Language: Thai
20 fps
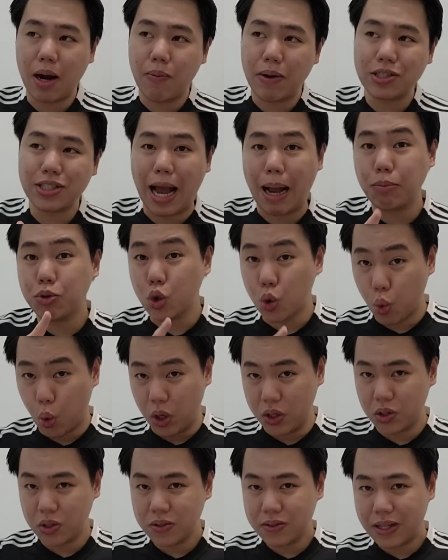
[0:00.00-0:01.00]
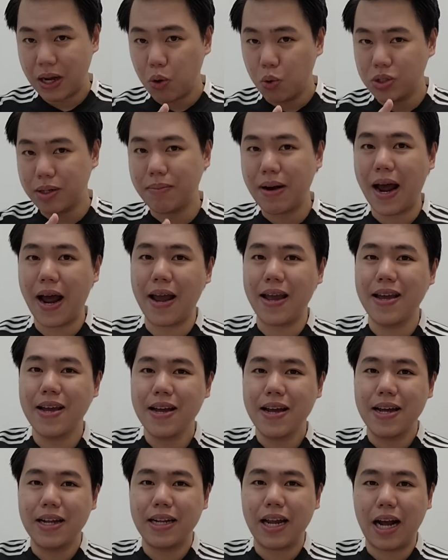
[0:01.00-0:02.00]
ว่า 3จรวด ถ้าคุณจำได้
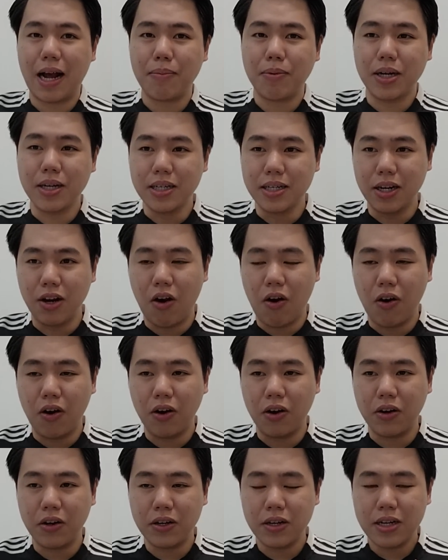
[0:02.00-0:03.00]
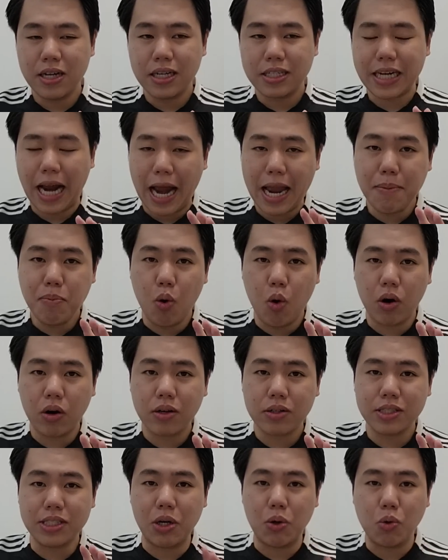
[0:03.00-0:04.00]
นะครับก็คือลองใช้พวก
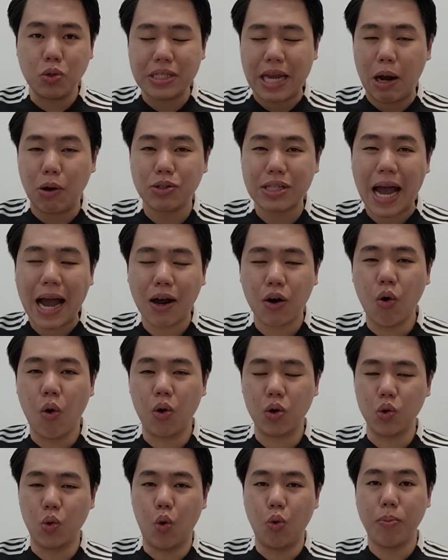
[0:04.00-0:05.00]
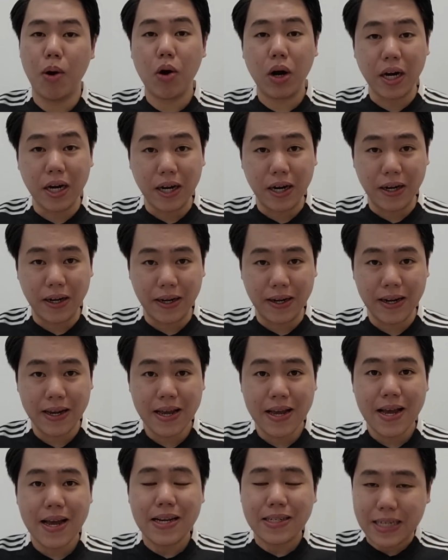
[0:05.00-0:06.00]
จิ๋วแจ๋วสร้างโลกดู เมื่อคืน
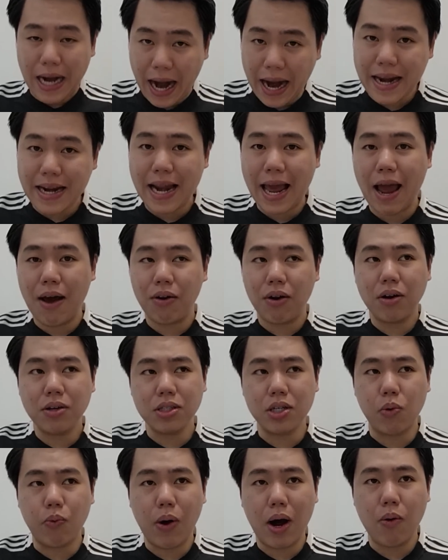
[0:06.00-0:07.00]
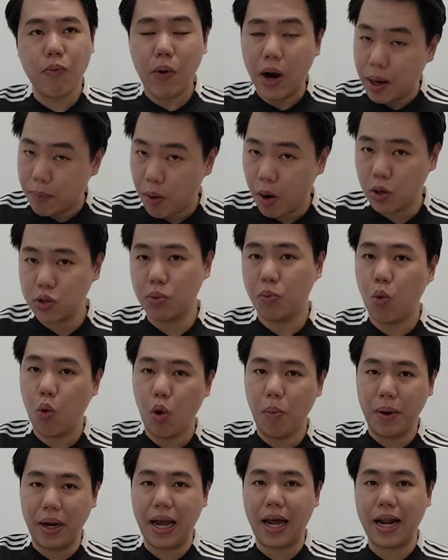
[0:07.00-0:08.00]
ใช้แล้วแล้วก็ถือว่าเวิร์กพอสมคว
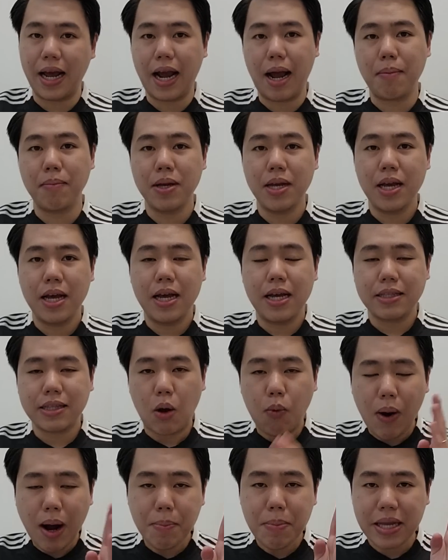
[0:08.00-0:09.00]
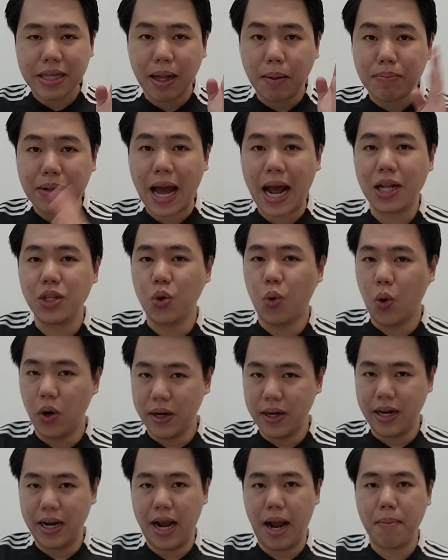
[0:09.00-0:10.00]
รเหมือนกันนะครับแต่ว่ามีตำนานอยู่คน
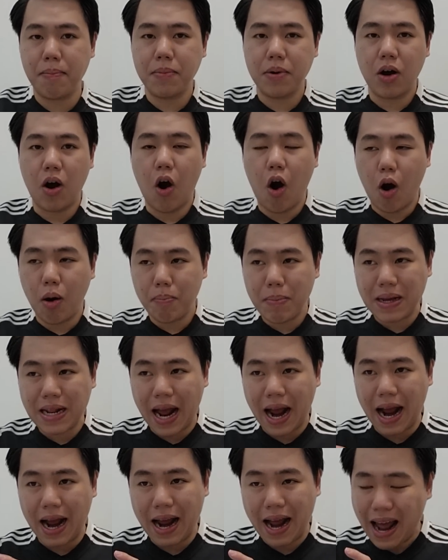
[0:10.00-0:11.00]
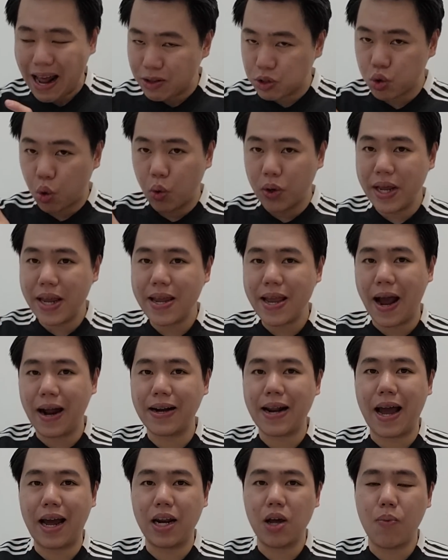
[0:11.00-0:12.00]
หนึ่งครับออกมาด่าแอนโทนีอย่าง
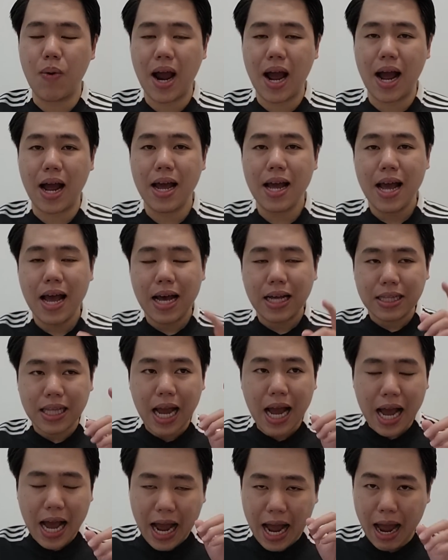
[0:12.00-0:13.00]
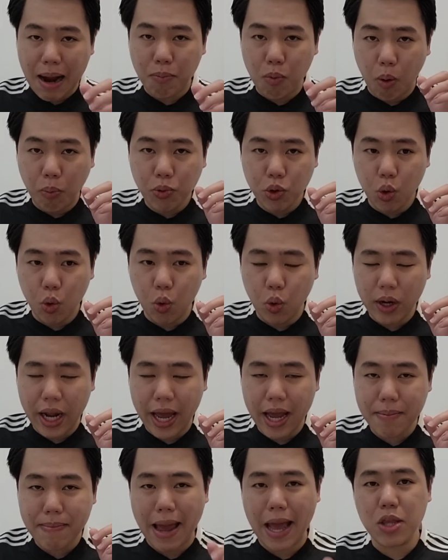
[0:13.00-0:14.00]
หนักเลยว่า ถ้าหากผมอยู่ใน
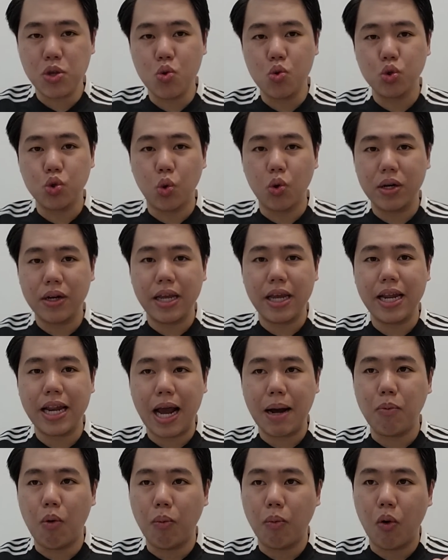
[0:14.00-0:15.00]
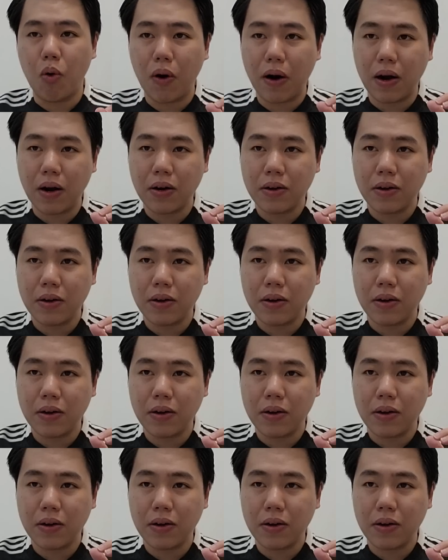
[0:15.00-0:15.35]
แมนยูชุดนี้นะผมคง